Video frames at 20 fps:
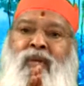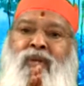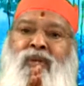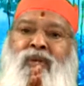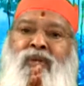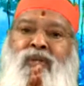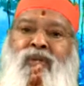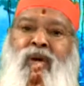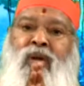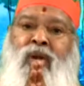
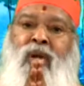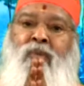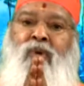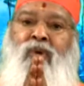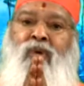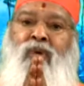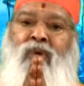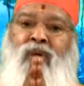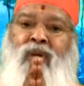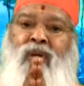చేశారేమో
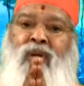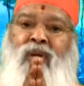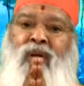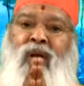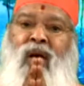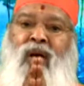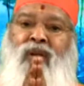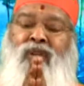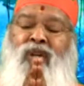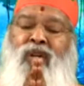
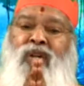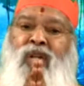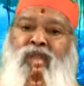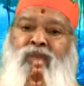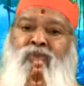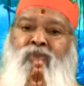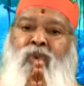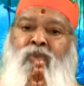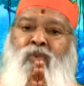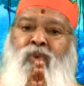నా
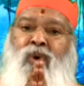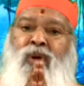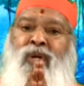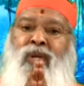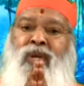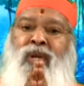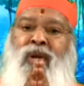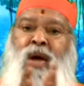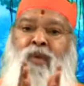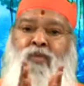షఠత్వము
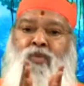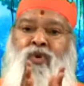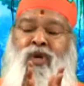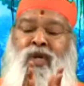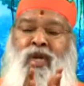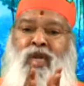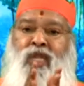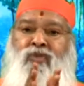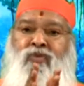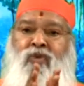అంటే నా
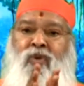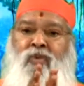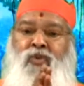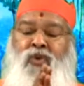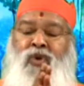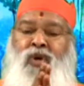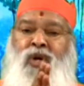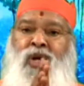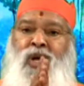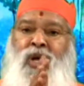మూర్ఖత్వము
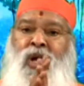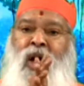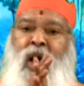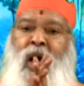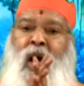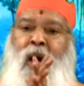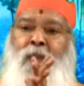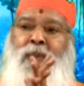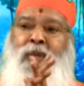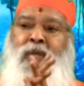
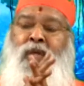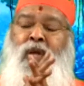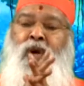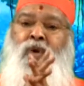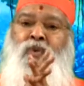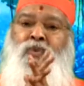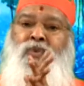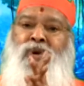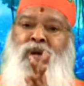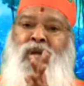ఆపదలో
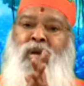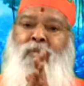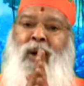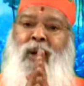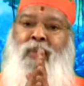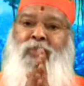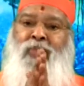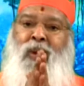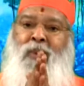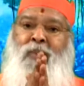ఉంటే
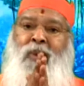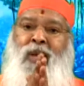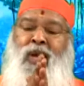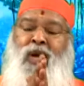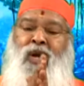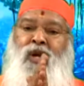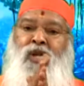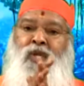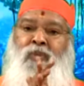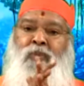మాత్రమే
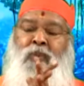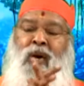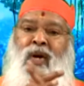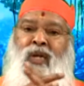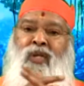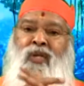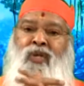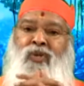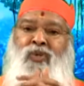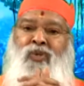నిన్ను స్మరణ
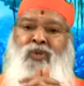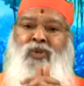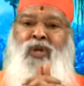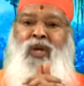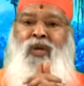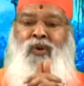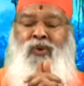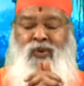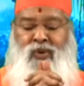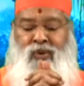
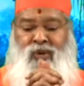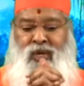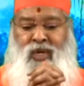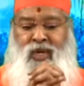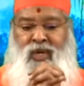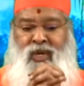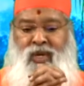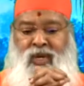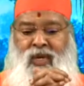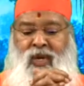చేస్తున్నాను
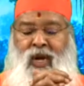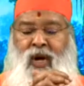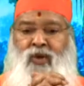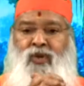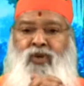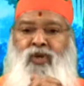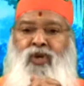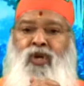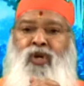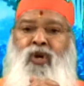నాకు
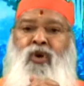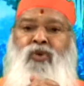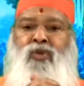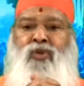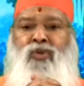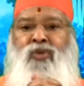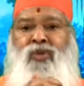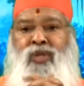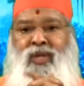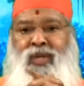
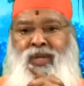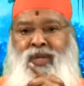సిగ్గువుతుంది